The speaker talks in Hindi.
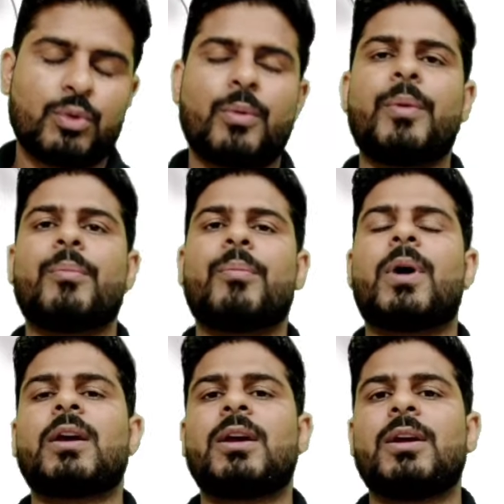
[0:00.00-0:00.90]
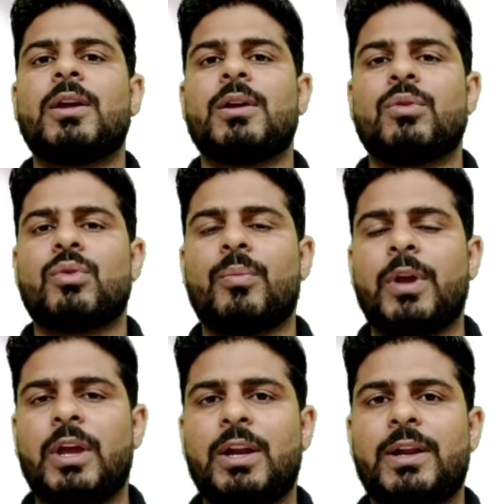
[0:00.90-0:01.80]
जो भी माँ की जो भी
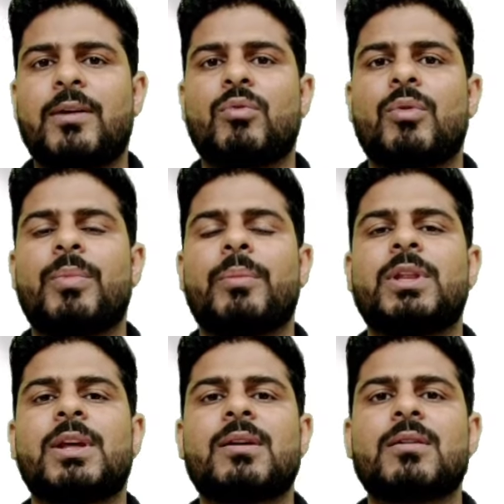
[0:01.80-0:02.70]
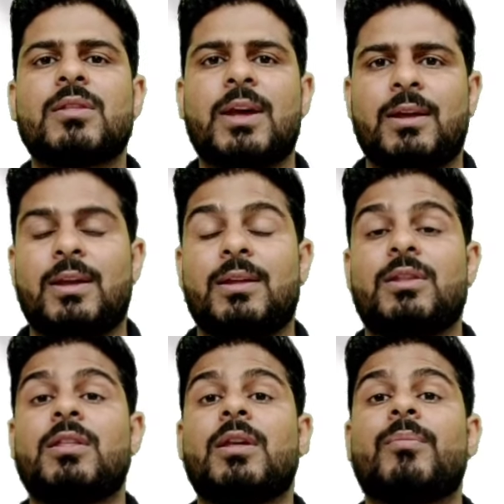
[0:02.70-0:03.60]
हीट है वो बेबी तक जाएगी
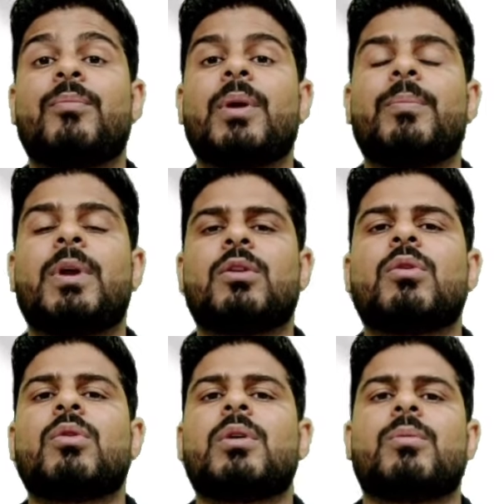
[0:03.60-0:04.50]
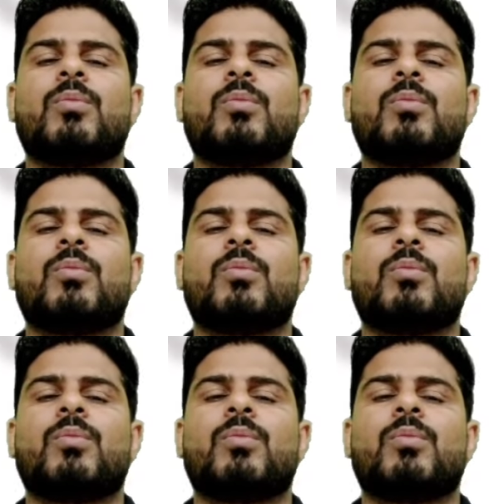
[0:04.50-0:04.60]
जिसे बेबी क्योंकि